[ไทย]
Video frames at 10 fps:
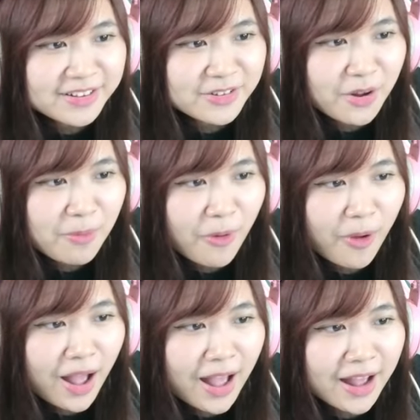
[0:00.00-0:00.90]
น้องบอก
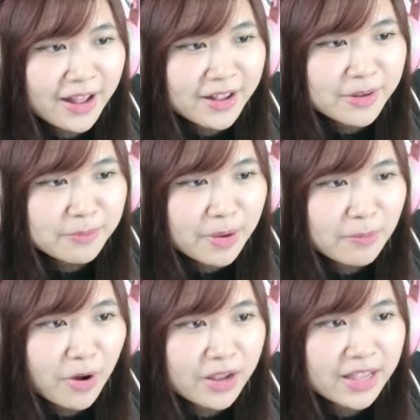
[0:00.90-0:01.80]
ว่ามัน
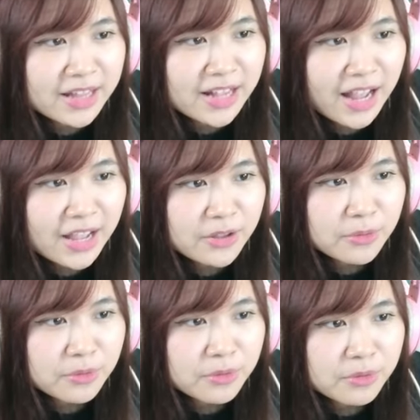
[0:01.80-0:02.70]
มองเห็นง่ายอ
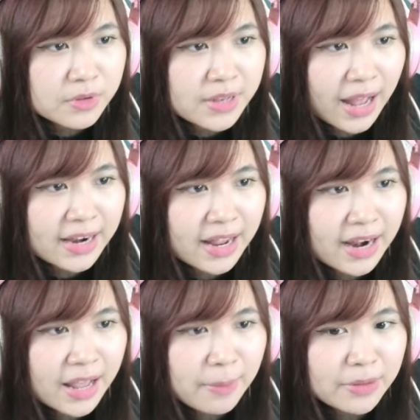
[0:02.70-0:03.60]
ยู่ด่านนั้น
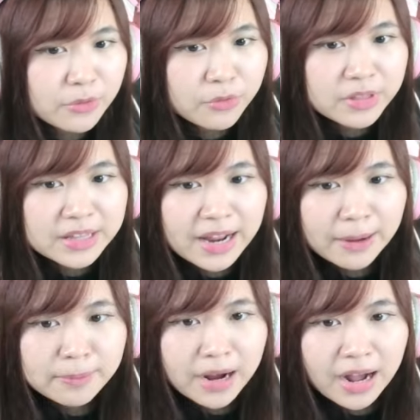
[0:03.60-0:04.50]
ให้มาตรงสี
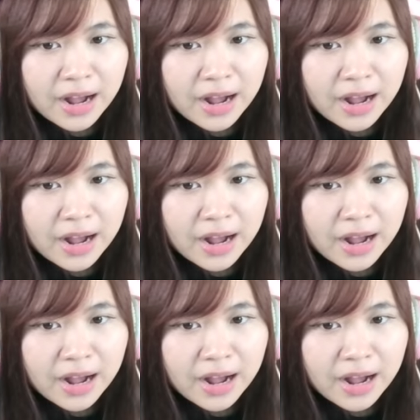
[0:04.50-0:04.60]
ดำค่ะ